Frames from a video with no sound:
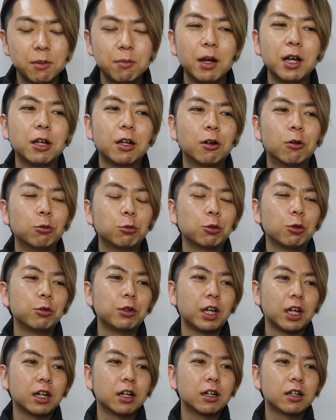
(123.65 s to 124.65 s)
まあ、本当
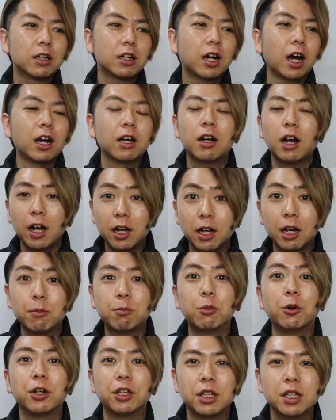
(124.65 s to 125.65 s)
ね、海外っ
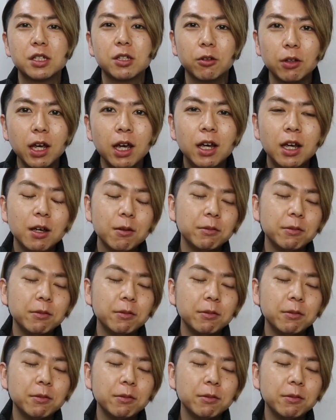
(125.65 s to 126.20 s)
ぽいですよね。